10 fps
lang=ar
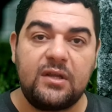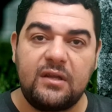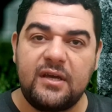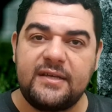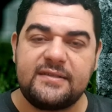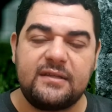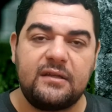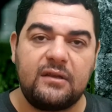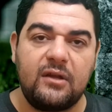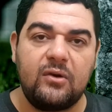الله
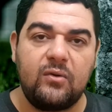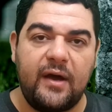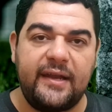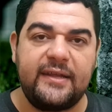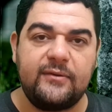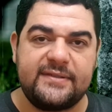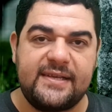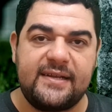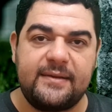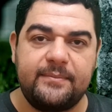صلى الله عليه
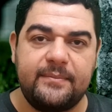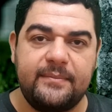وسلم